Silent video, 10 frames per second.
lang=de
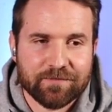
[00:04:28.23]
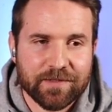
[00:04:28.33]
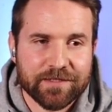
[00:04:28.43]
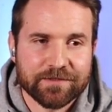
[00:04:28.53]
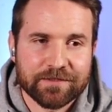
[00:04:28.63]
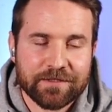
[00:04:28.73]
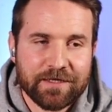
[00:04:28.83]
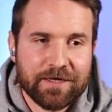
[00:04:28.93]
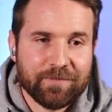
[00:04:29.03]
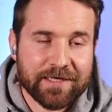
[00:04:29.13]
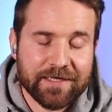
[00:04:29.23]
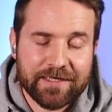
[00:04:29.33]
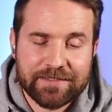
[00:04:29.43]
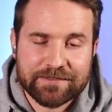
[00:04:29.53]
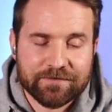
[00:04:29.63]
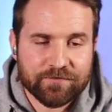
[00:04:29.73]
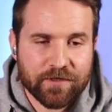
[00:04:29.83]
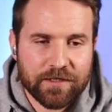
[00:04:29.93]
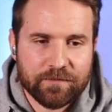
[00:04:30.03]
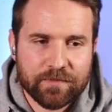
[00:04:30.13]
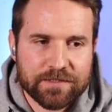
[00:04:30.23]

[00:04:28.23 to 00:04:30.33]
meine, meine Eltern vor allem.